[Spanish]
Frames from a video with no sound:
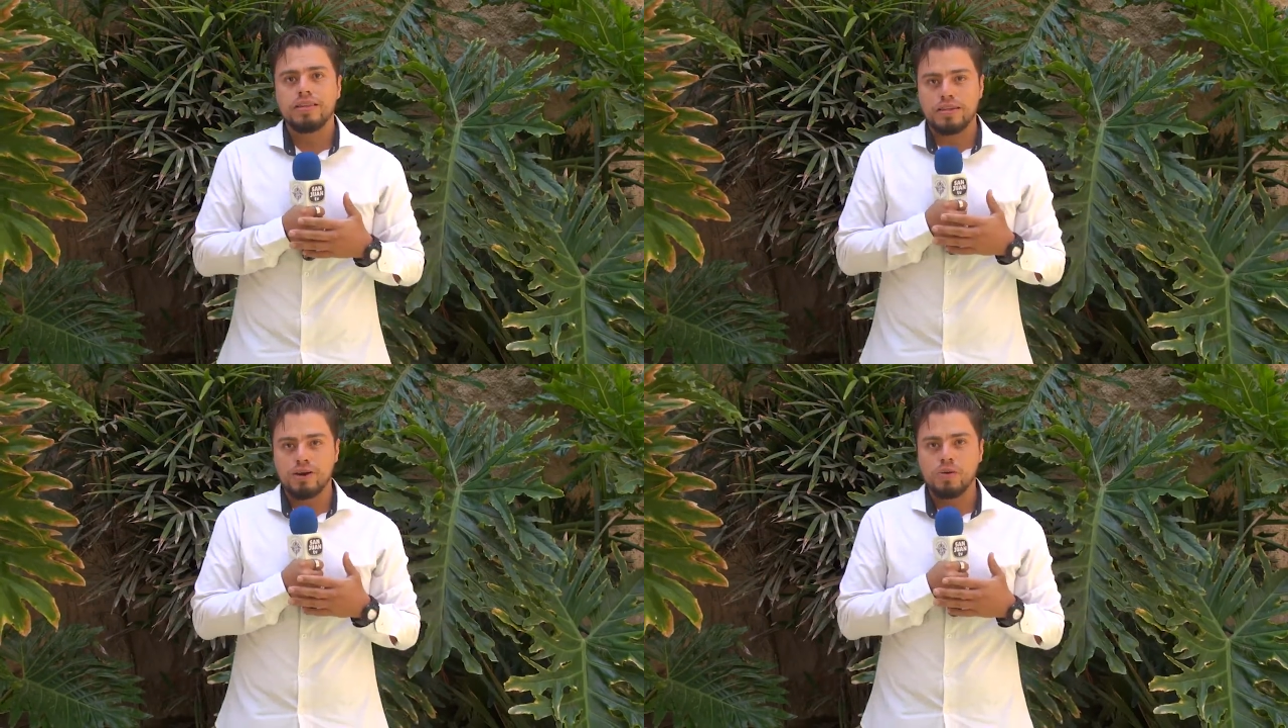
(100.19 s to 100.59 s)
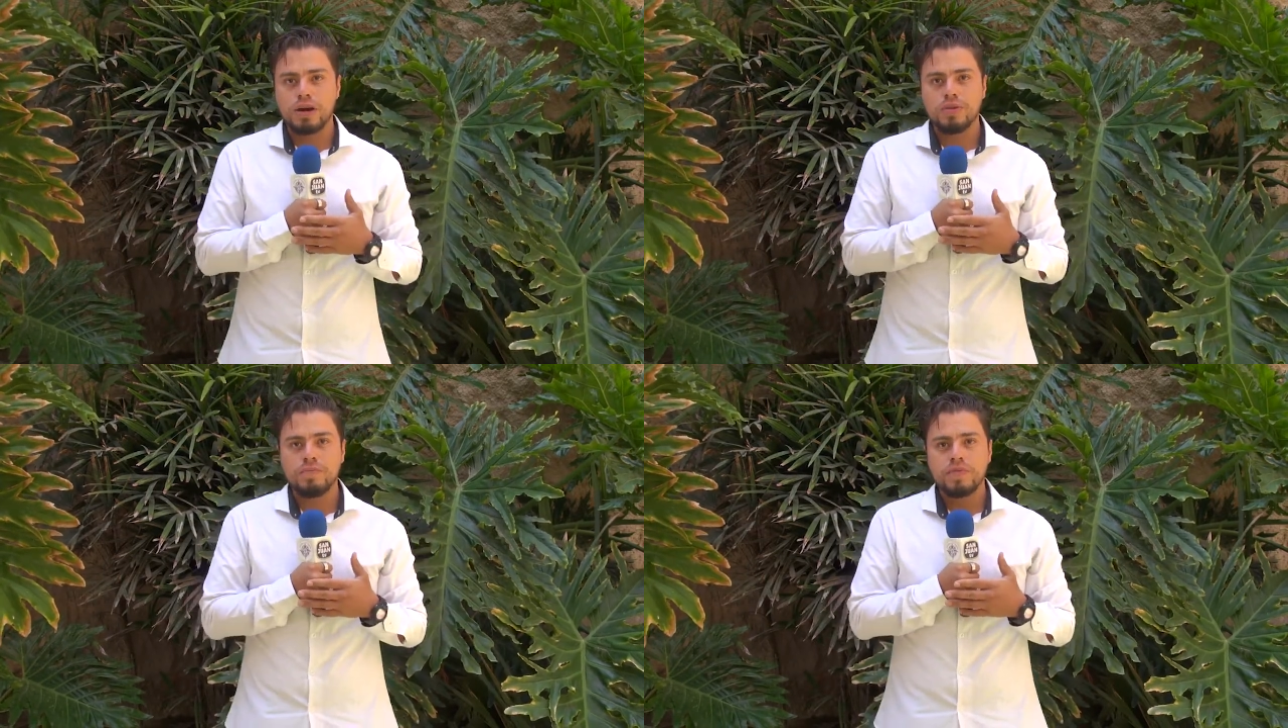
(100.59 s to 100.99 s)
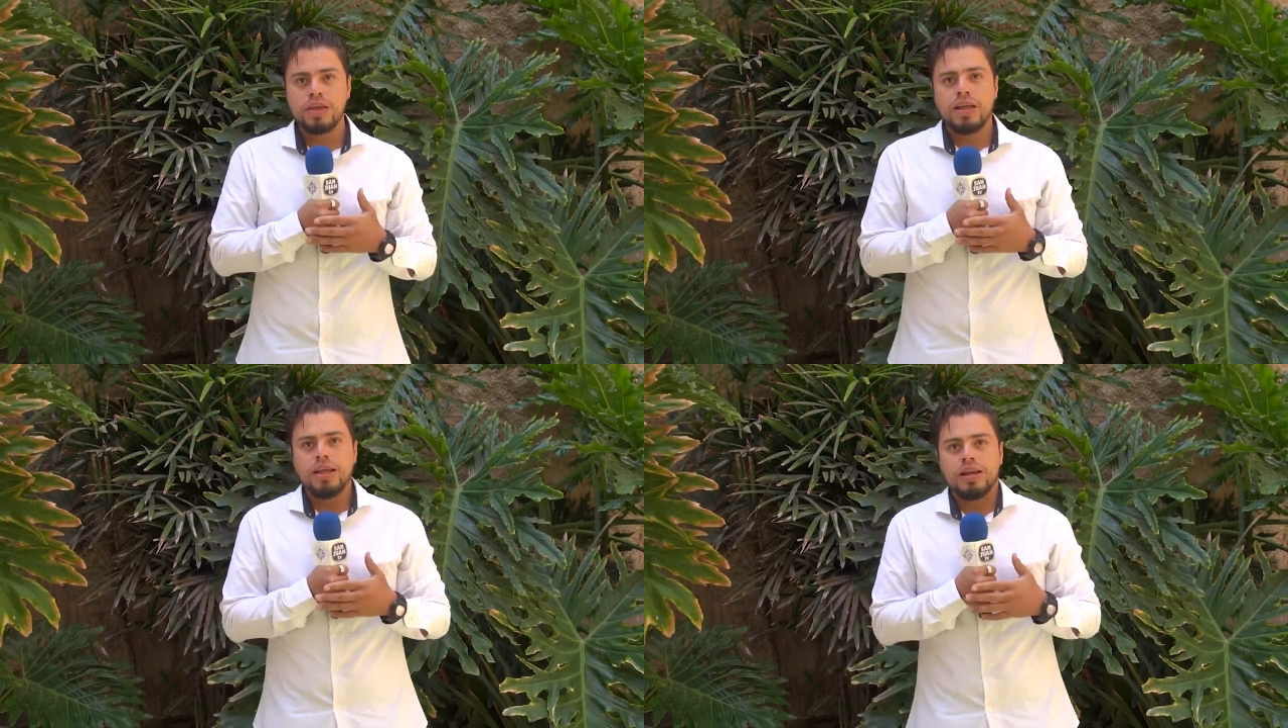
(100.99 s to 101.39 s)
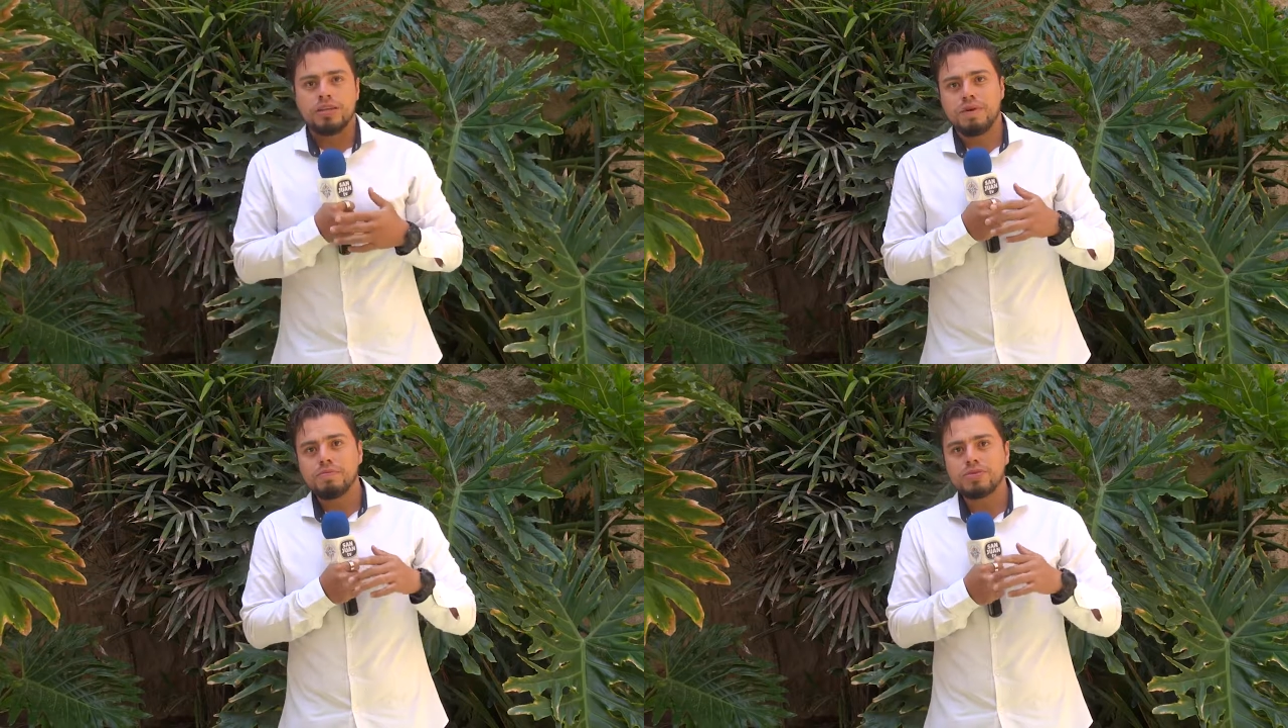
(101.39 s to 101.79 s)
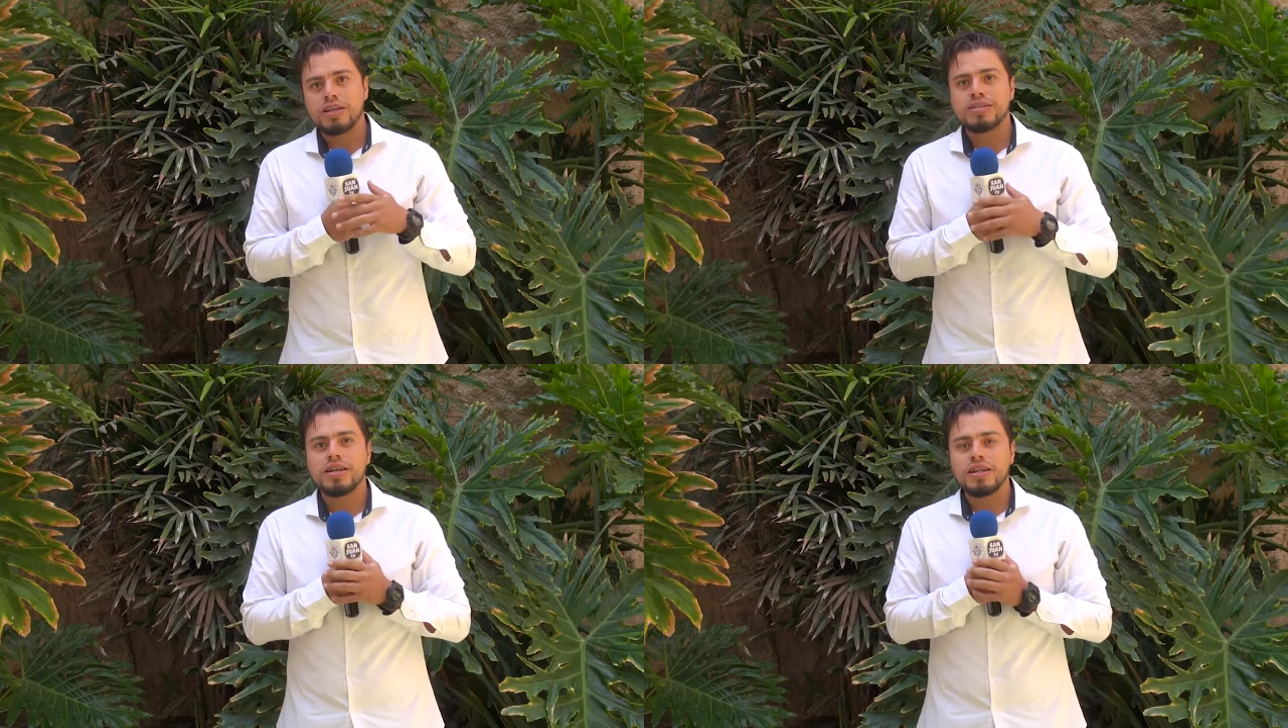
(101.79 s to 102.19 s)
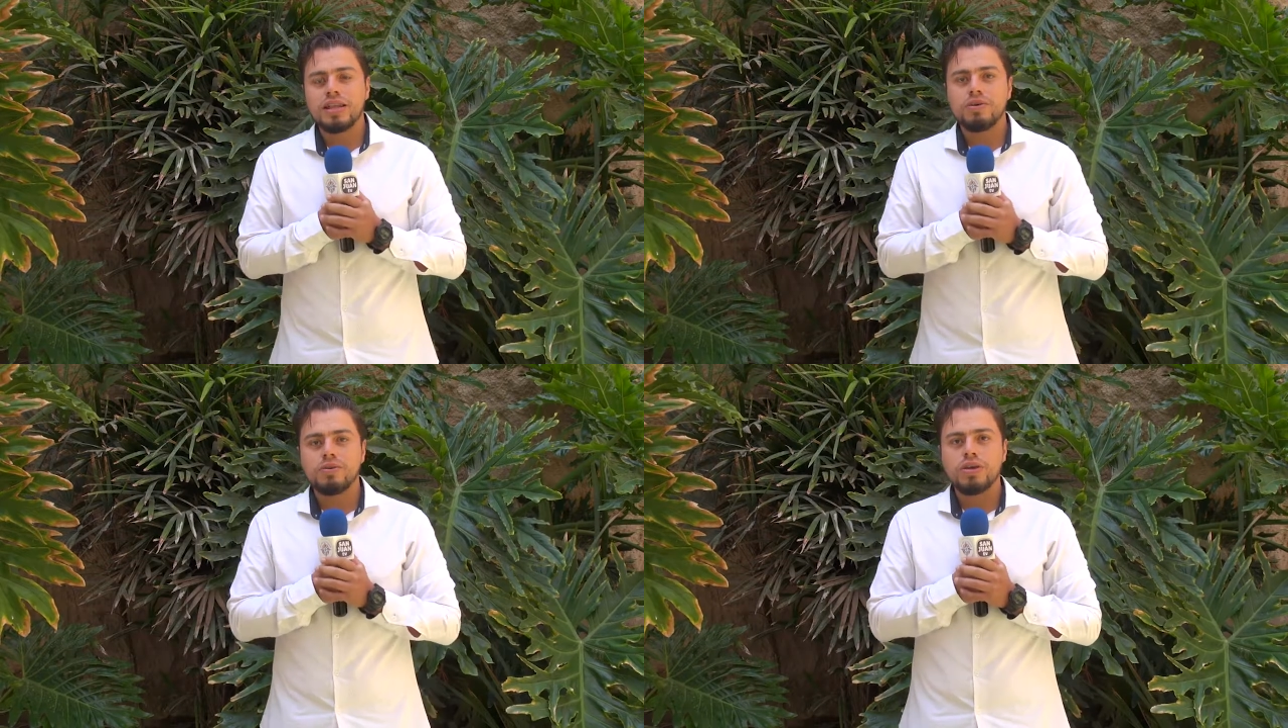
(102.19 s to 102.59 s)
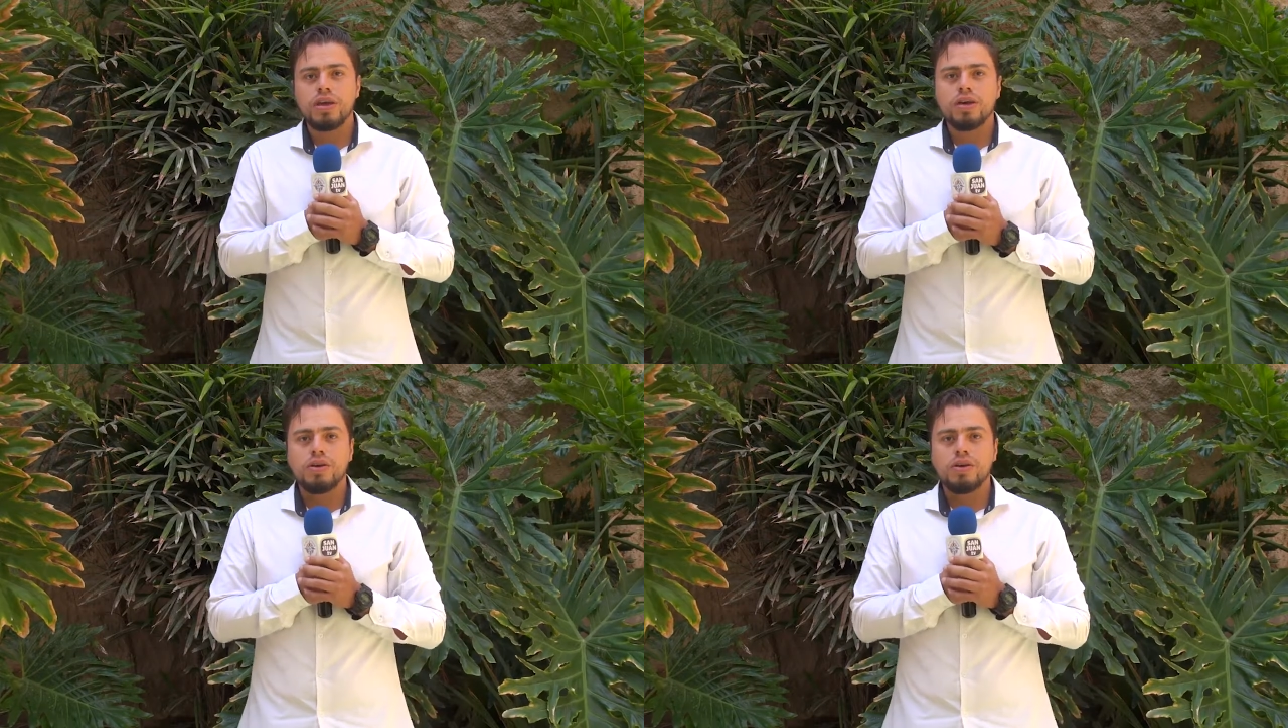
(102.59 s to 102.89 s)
¿De acuerdo? Les vamos a decir el día de hoy